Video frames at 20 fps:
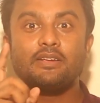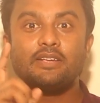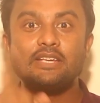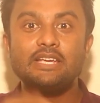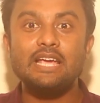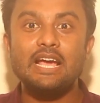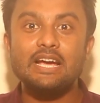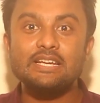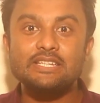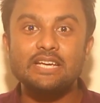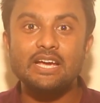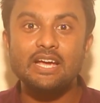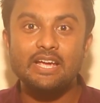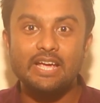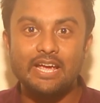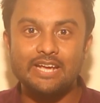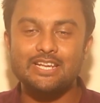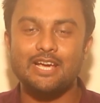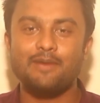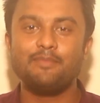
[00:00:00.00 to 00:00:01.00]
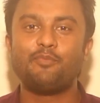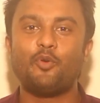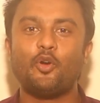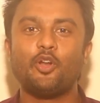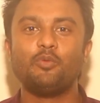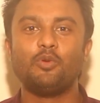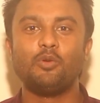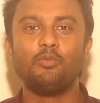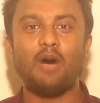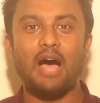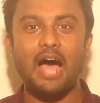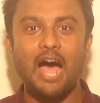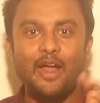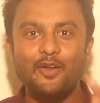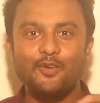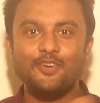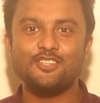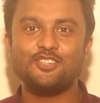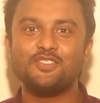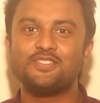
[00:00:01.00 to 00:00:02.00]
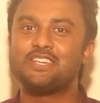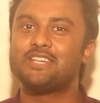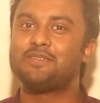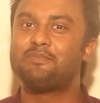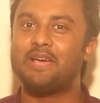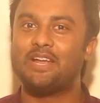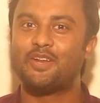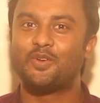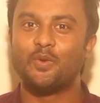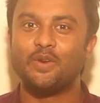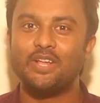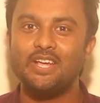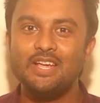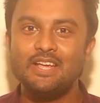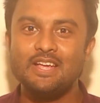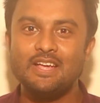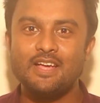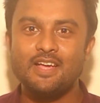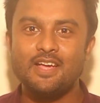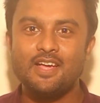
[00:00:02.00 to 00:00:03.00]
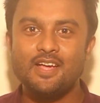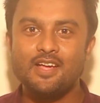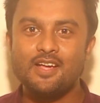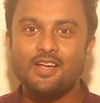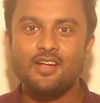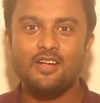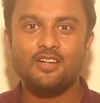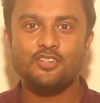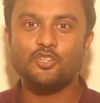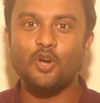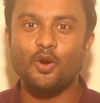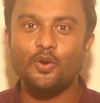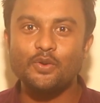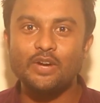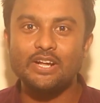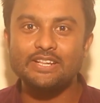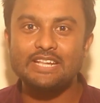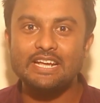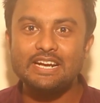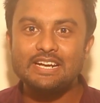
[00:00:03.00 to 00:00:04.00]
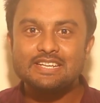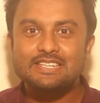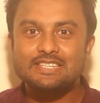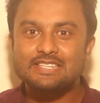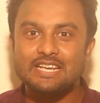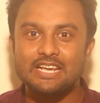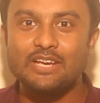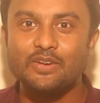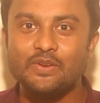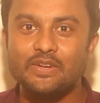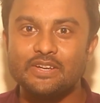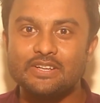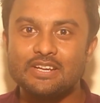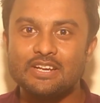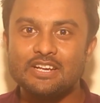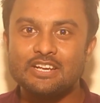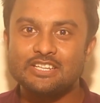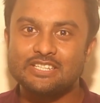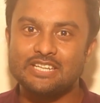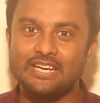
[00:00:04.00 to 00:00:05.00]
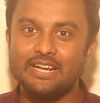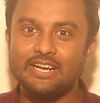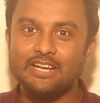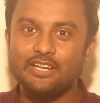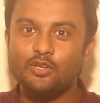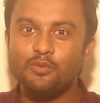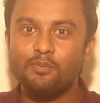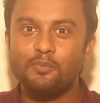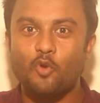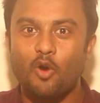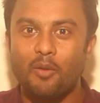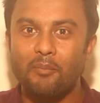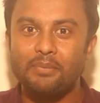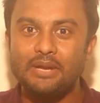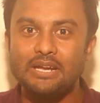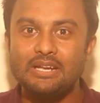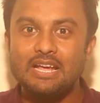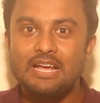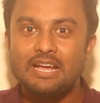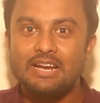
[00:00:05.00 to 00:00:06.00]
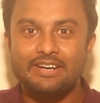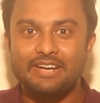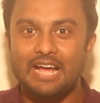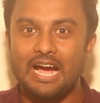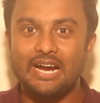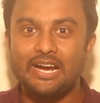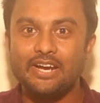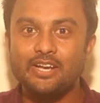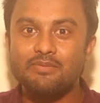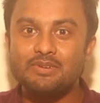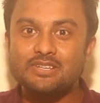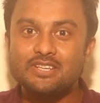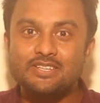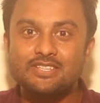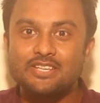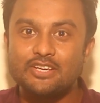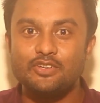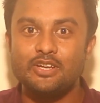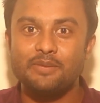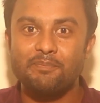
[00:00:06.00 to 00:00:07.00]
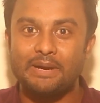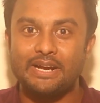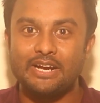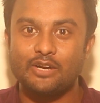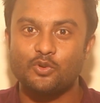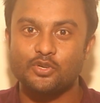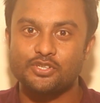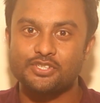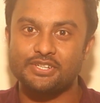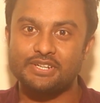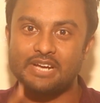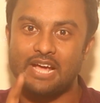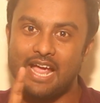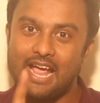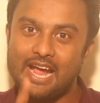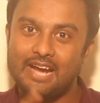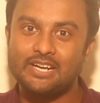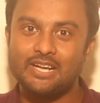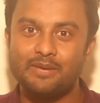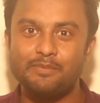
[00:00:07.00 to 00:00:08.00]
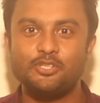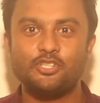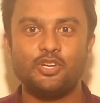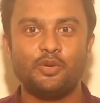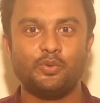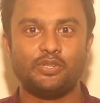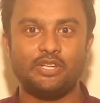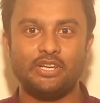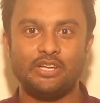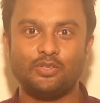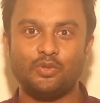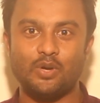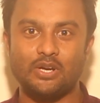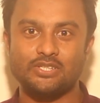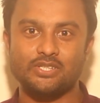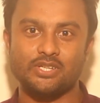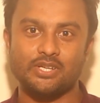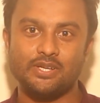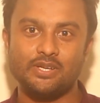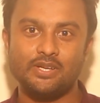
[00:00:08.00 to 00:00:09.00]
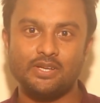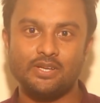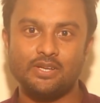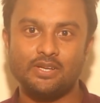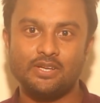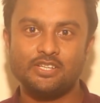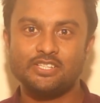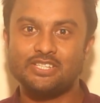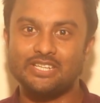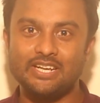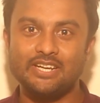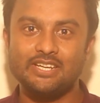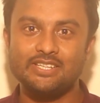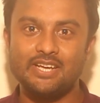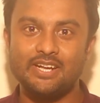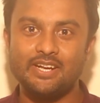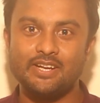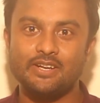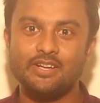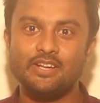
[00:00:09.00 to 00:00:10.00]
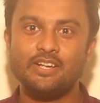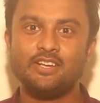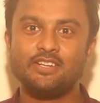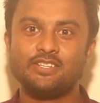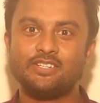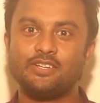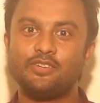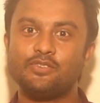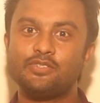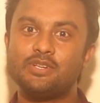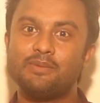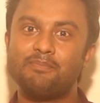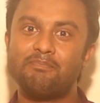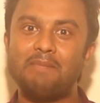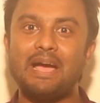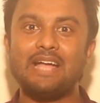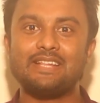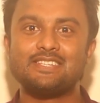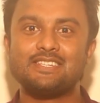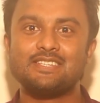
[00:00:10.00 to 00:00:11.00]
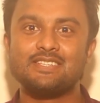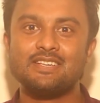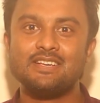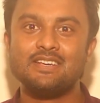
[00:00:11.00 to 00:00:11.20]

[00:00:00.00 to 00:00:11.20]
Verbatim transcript: কি আসে এটা আমি পরে বলবো আরও কিছু সিট বের করি জগন্নাথের সি ইউনিট সেখানে কিন্তু কমপ্লিট ঢাকা ইউনিভার্সিটি সি ইউনিট প্যাটার্ন কোয়েশ্চেন না একটা বিষয় অতিরিক্ত আসে সেটা কি জানেন সেটা হচ্ছে ম্যাথস